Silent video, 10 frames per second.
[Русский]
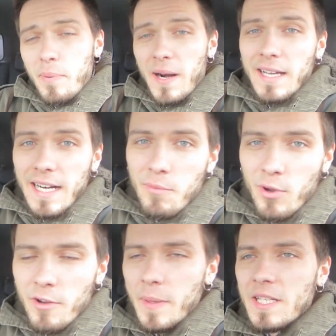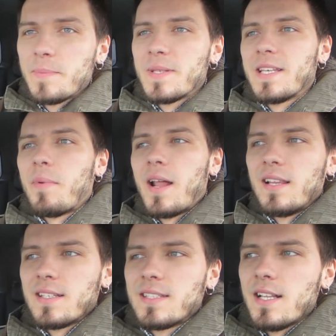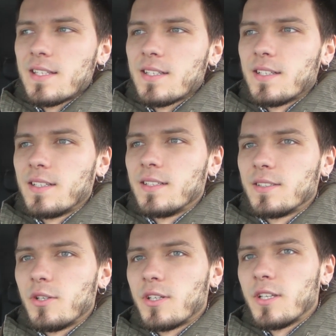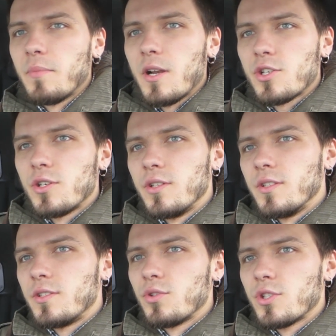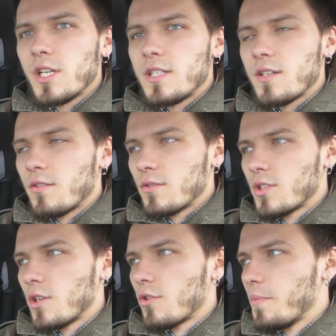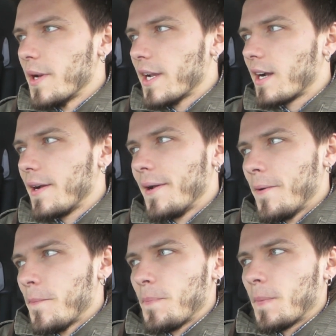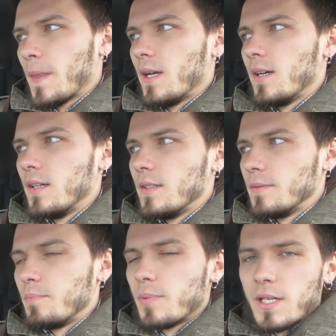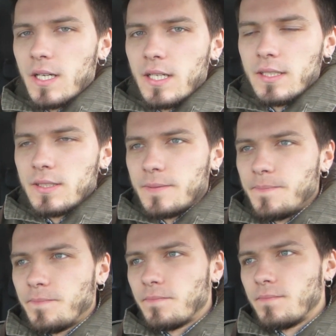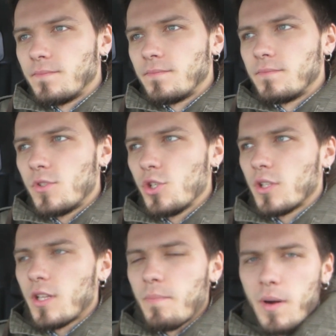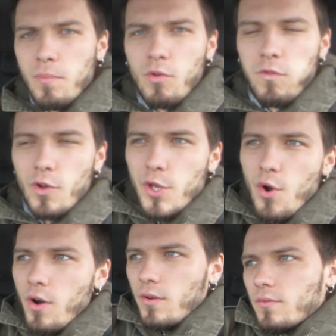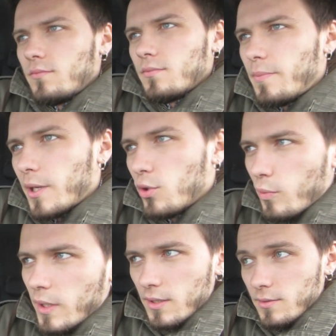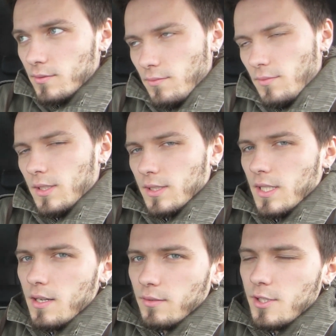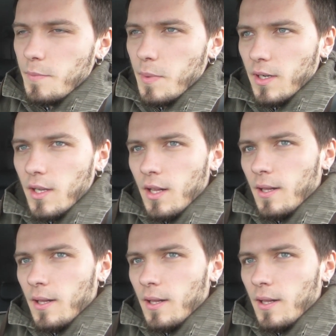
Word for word: Программу я, в принципе, собрал, остался только небольшой сюжетик, он же рубрика э, про... Что-то там про букву Ё придумали, не знаю, типа